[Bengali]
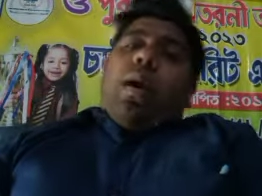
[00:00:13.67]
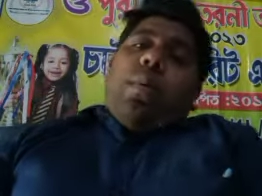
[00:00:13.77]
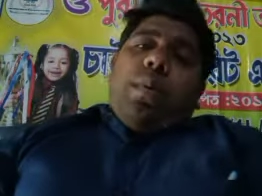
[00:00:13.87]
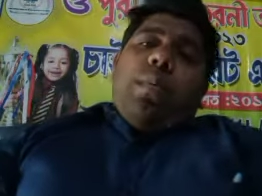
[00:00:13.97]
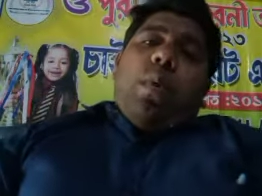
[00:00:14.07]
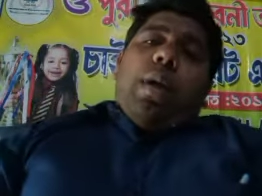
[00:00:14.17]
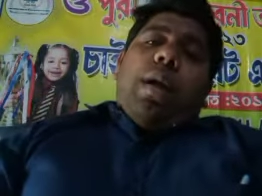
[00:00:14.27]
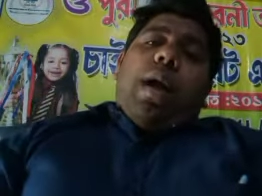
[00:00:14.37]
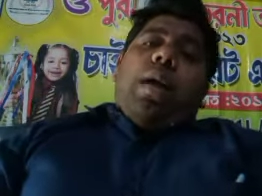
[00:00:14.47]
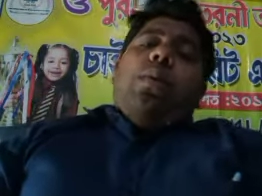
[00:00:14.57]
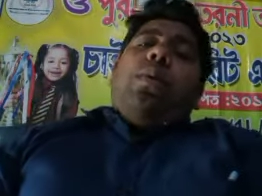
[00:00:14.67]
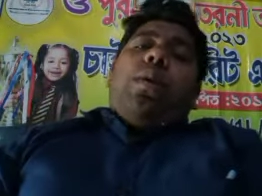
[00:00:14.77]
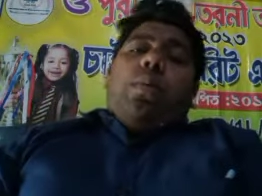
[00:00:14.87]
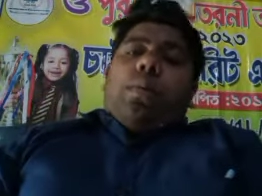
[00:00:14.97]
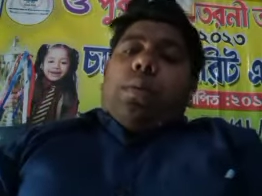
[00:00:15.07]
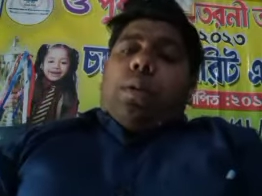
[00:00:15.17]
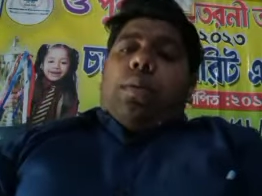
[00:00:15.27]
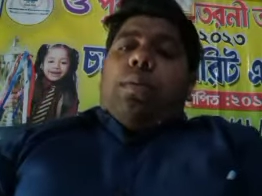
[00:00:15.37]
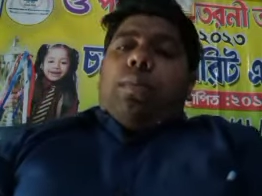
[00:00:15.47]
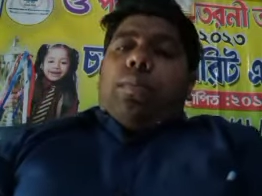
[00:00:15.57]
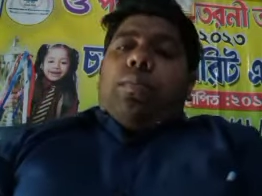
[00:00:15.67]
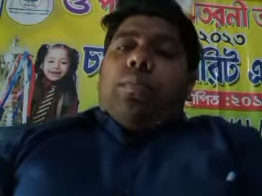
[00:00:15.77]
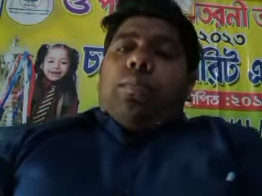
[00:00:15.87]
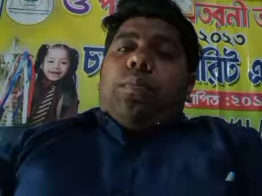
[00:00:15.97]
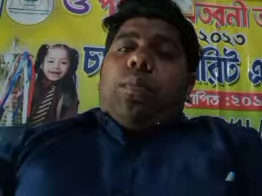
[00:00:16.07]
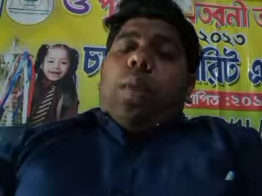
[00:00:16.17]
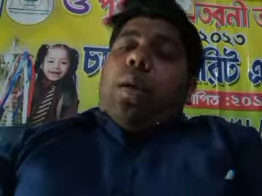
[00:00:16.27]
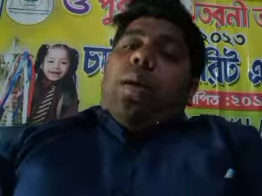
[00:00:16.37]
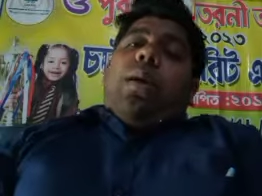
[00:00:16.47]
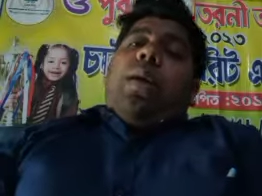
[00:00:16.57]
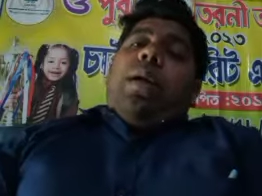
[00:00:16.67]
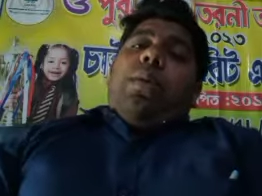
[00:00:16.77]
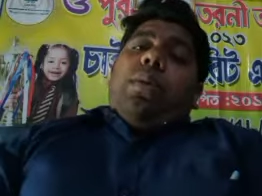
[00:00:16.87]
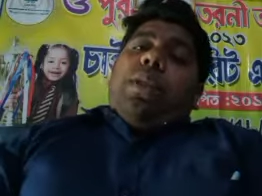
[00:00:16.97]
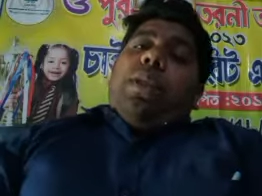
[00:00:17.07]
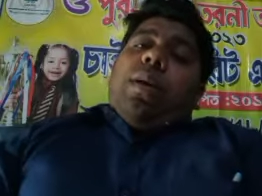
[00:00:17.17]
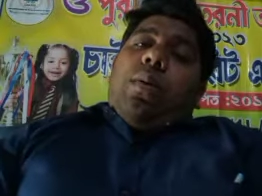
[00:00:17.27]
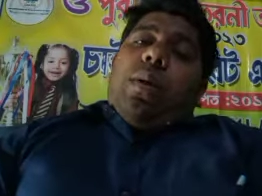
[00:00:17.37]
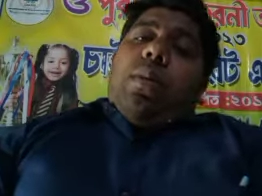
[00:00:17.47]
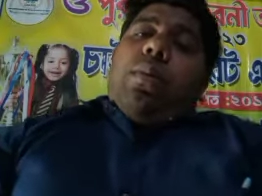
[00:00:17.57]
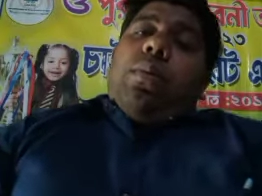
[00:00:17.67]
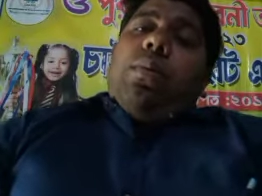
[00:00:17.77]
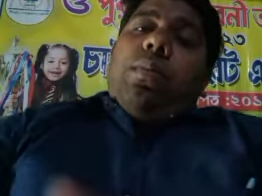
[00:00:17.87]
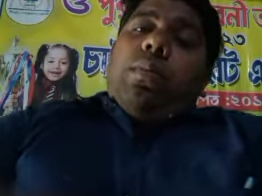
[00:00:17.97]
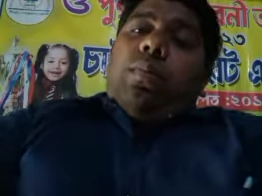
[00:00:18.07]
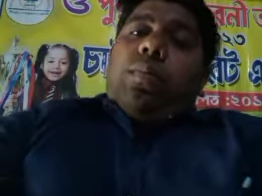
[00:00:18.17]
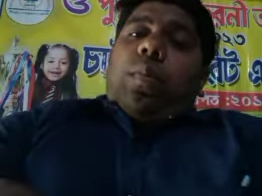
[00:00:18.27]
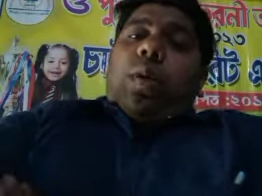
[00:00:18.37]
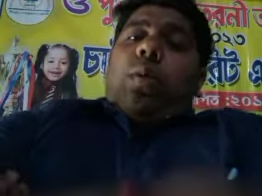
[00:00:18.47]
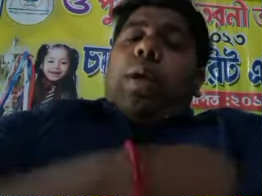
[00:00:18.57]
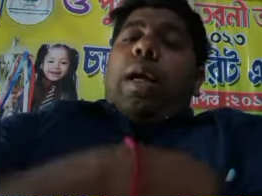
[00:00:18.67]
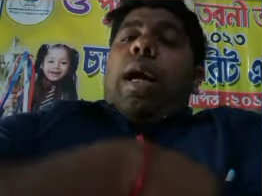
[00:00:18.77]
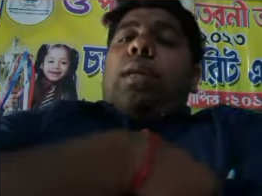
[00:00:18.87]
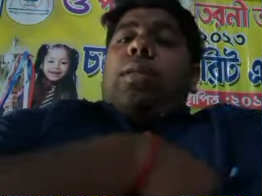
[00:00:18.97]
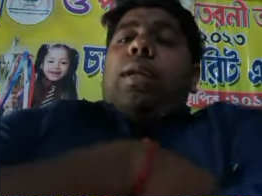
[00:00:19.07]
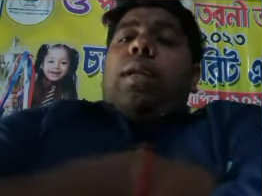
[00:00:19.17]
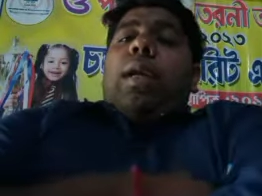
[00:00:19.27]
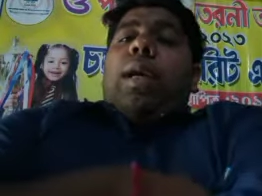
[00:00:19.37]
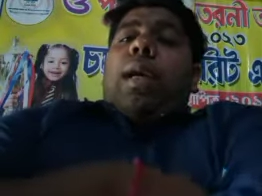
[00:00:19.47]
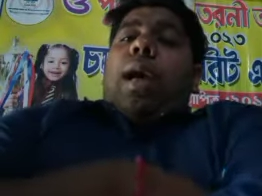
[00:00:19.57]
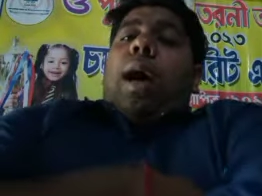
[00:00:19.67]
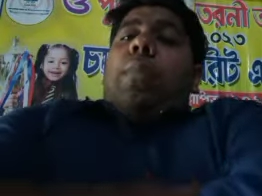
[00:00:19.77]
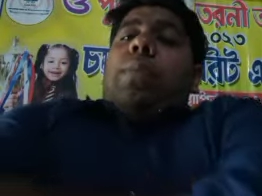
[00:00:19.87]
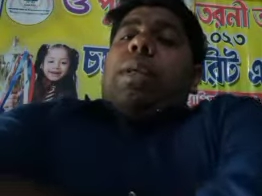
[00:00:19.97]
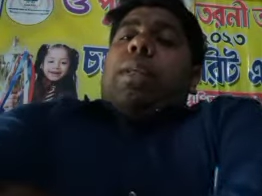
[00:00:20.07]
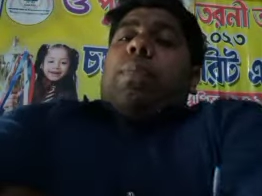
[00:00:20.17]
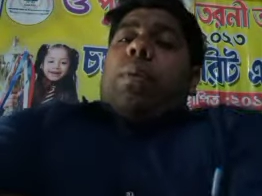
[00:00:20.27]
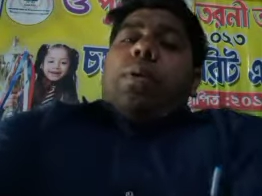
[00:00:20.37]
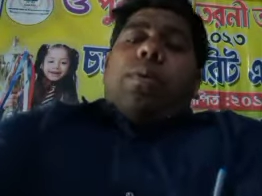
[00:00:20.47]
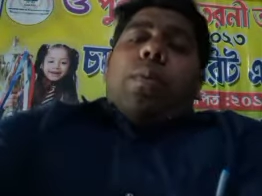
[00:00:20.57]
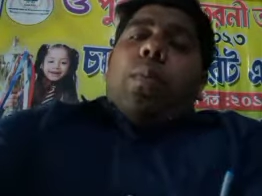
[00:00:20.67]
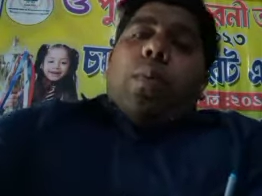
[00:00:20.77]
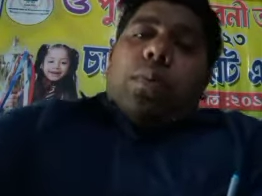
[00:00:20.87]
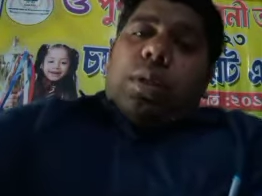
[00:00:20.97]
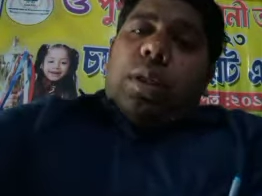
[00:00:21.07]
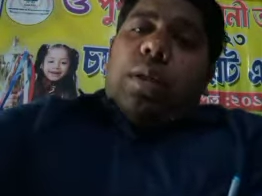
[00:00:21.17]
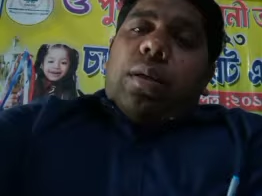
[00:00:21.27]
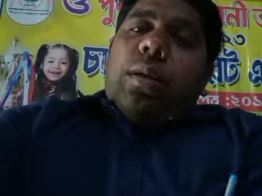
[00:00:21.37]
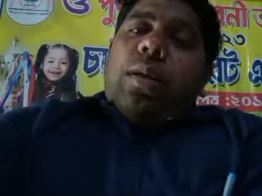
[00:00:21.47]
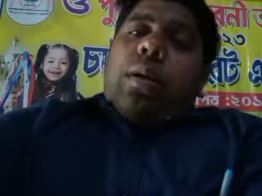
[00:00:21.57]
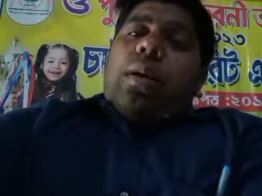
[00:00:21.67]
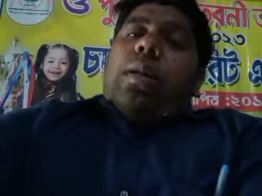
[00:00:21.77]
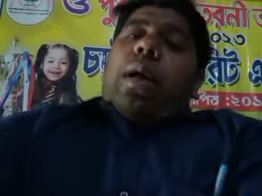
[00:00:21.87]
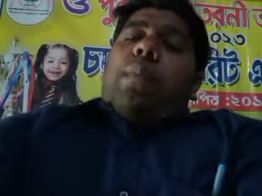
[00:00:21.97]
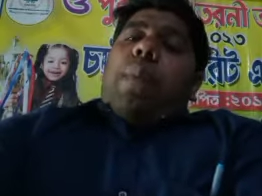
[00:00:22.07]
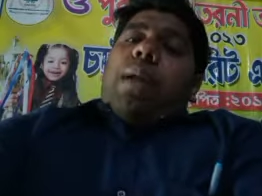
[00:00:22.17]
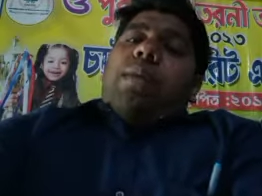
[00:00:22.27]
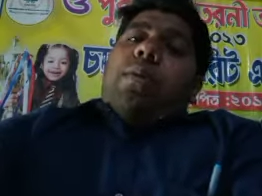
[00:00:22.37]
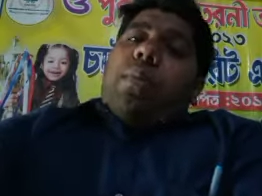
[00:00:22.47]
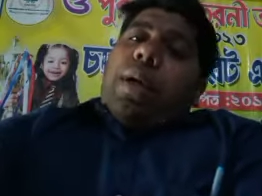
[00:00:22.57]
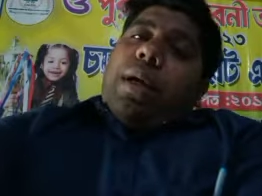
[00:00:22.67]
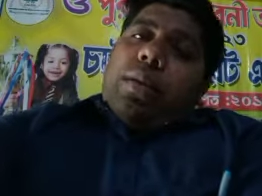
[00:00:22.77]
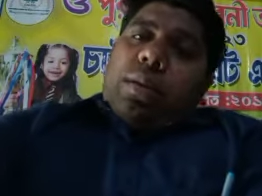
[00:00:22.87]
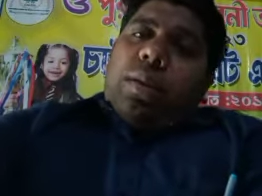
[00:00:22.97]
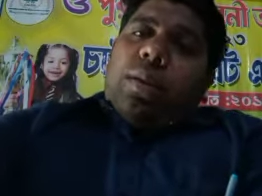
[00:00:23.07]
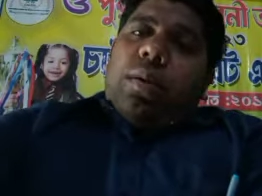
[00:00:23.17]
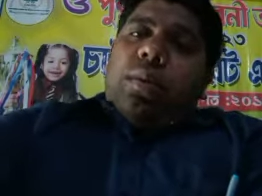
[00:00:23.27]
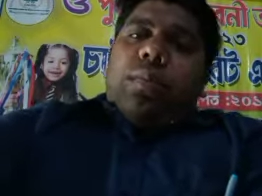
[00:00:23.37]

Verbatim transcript: আপনি মনের আনন্দে করছেন কিন্তু চিন্তা করে দেখুন ওই কাজটা থেকে আপনি যে পরিশ্রম করছেন তার পারিশ্রমিক আসছে তো